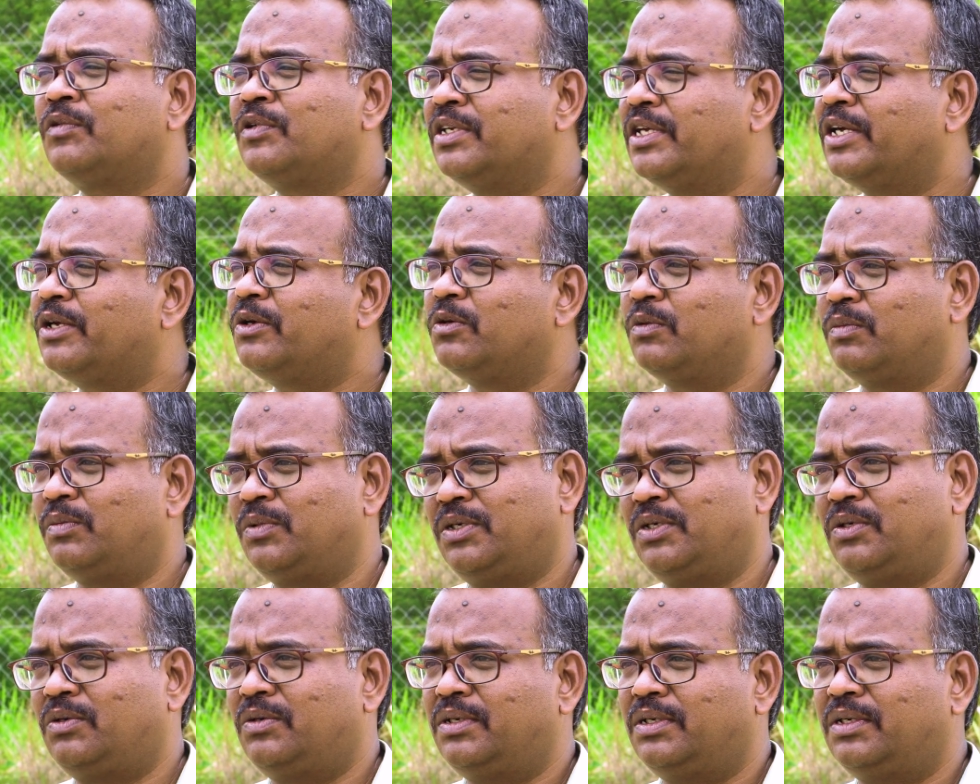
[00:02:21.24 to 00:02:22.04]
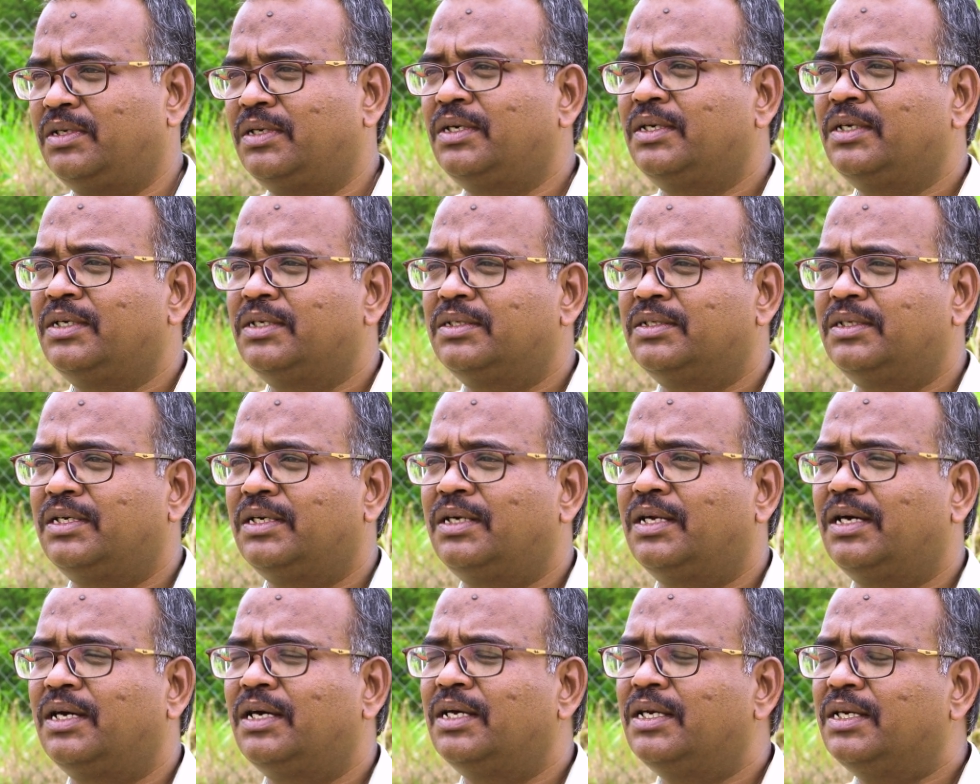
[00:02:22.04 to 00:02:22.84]
ஒரு எக்யூப்மெண்ட் ஒன்று
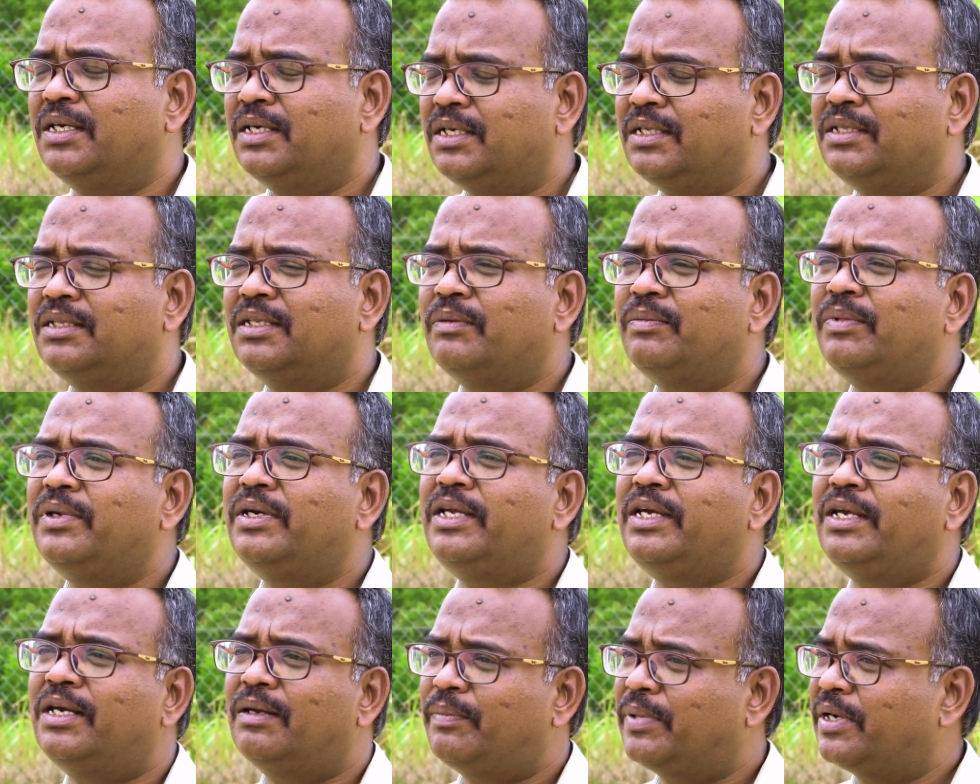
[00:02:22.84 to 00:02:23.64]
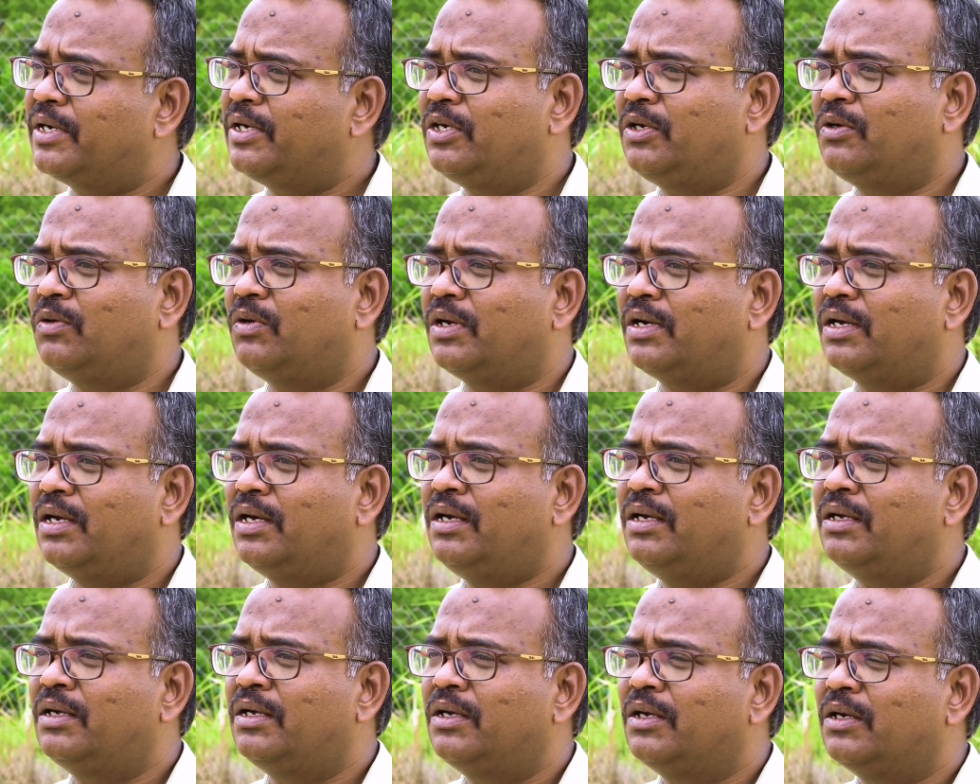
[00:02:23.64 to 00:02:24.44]
ஓகேங்களா இந்த பில்டிங்கில் பர்டிகுலராக
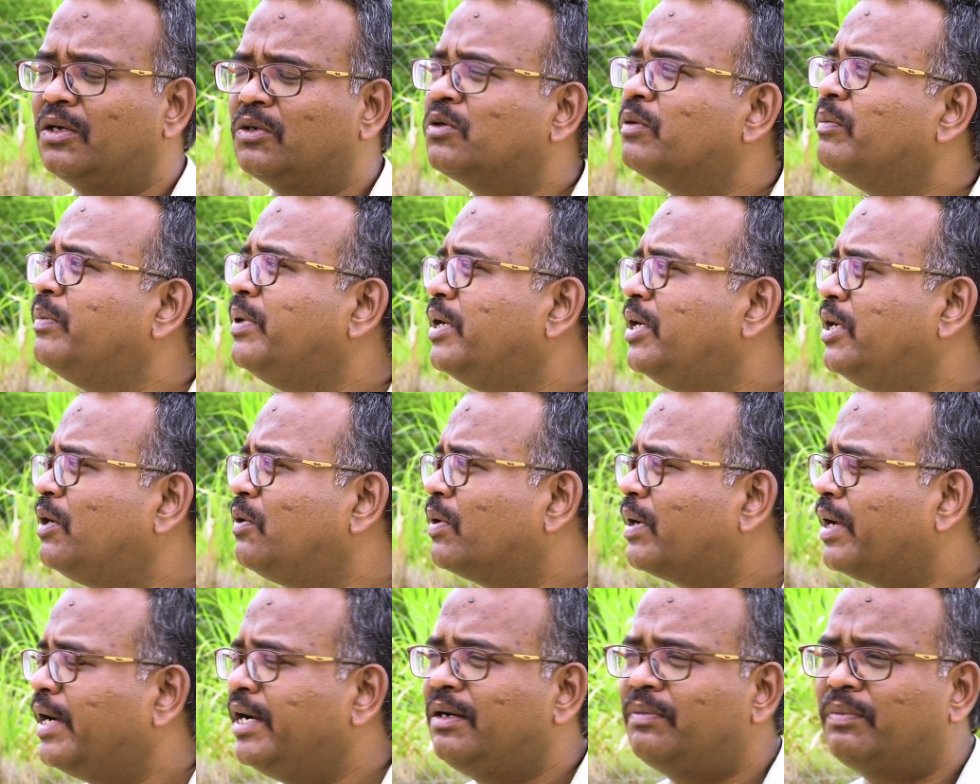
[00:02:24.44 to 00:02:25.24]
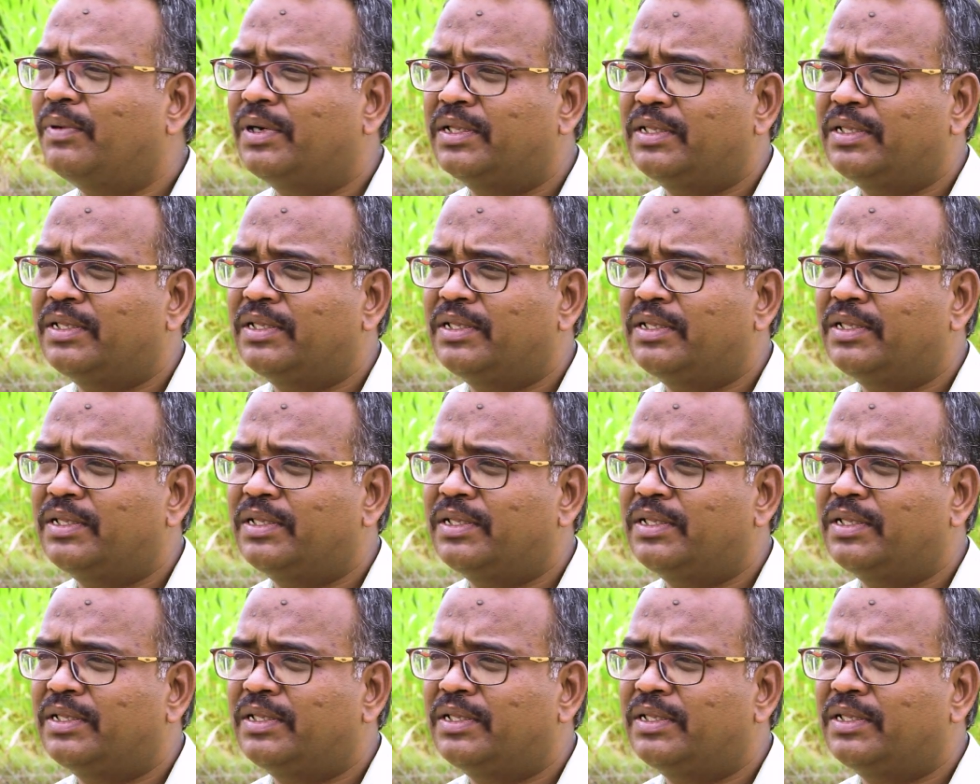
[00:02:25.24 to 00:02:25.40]
ஸோ பில்டிங்கோட ஹைட்